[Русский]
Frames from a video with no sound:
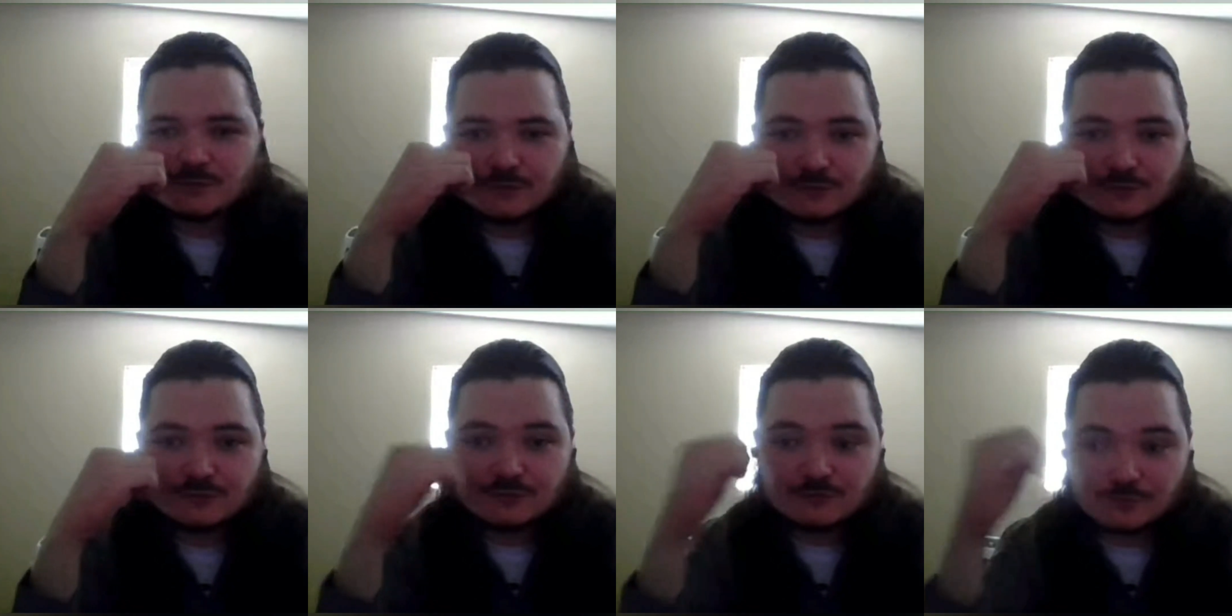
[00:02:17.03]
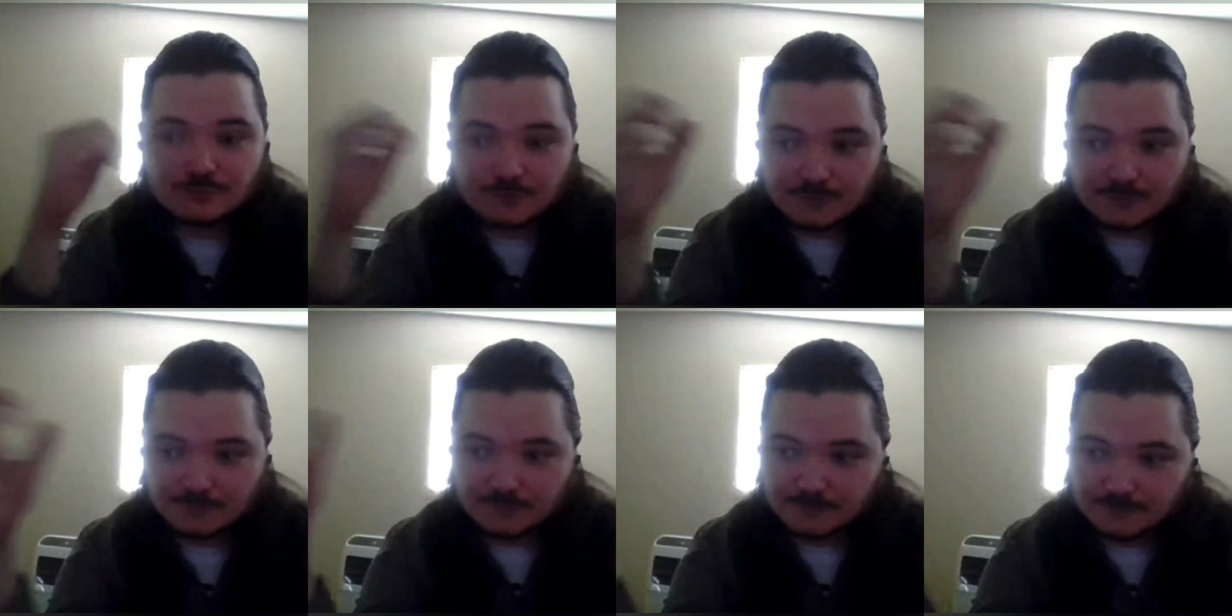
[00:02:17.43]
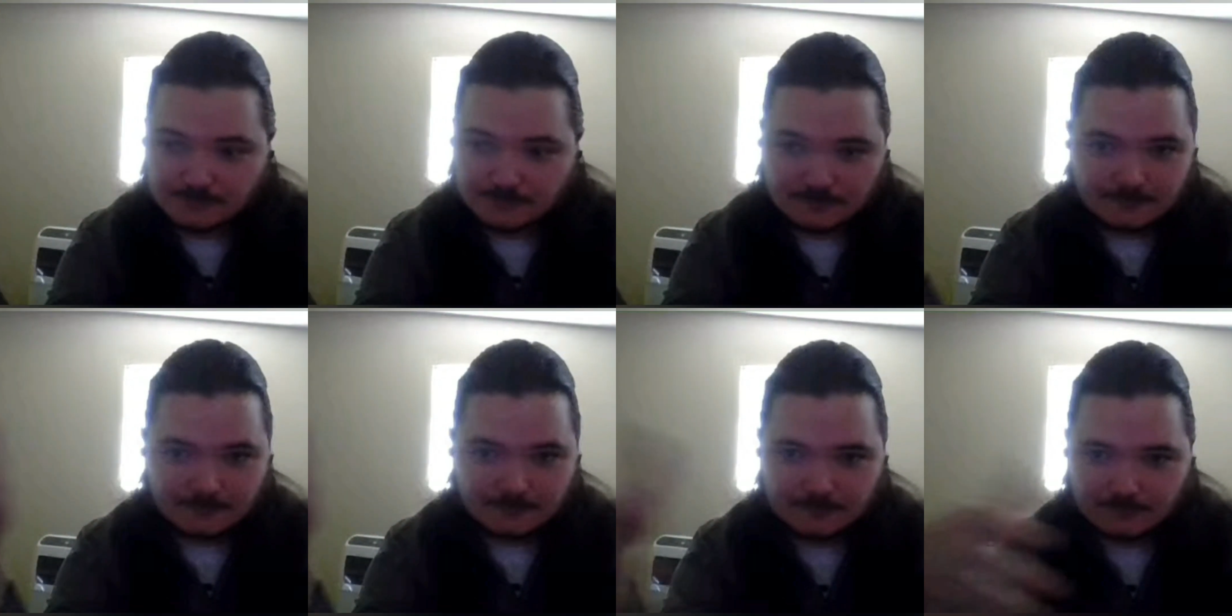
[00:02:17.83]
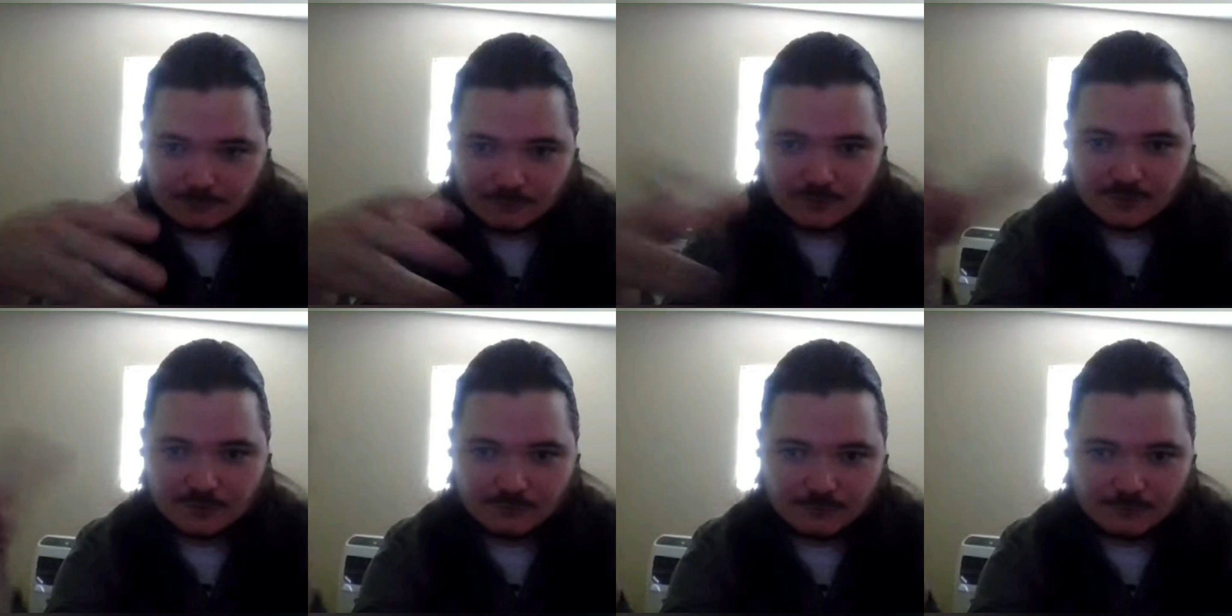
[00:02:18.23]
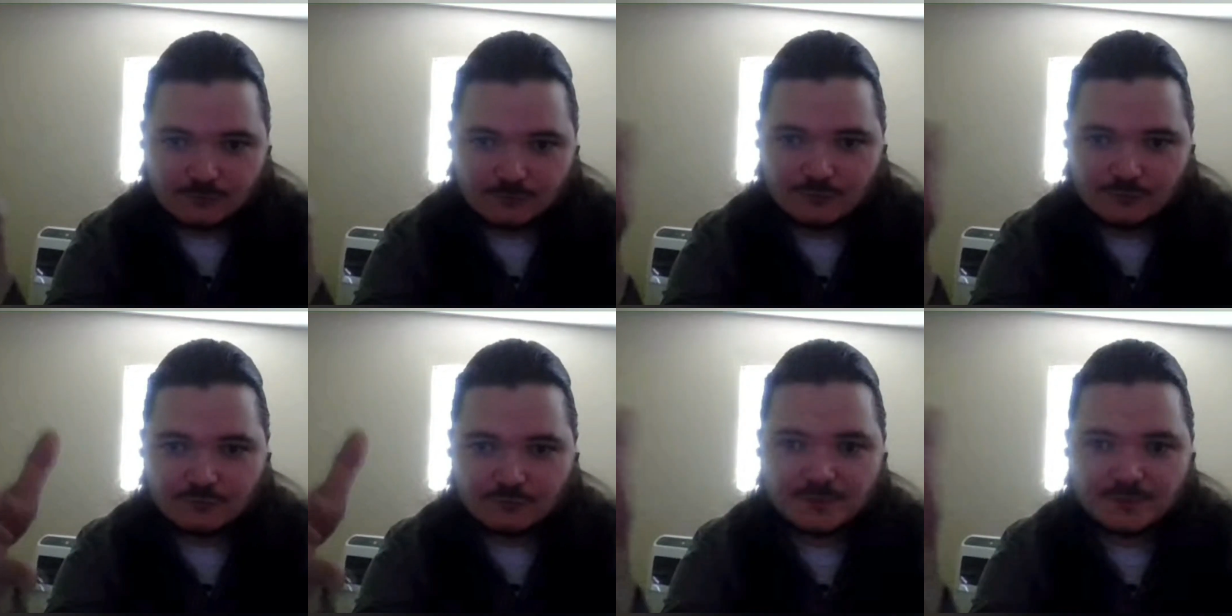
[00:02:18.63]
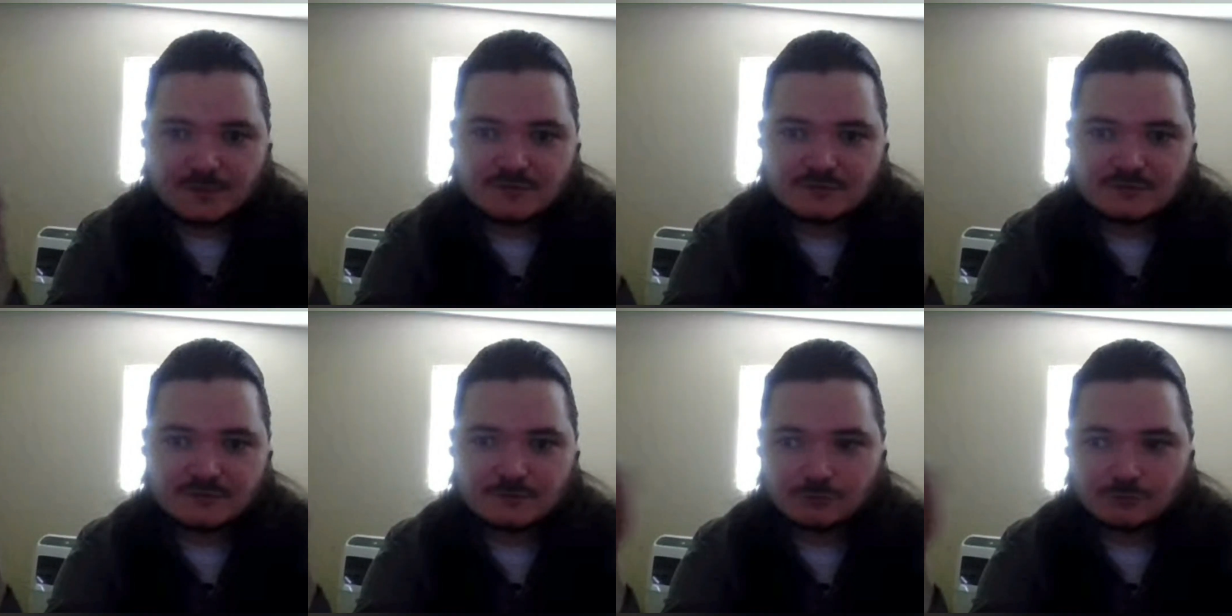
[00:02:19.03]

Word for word: То есть вот вот это вот все вместе.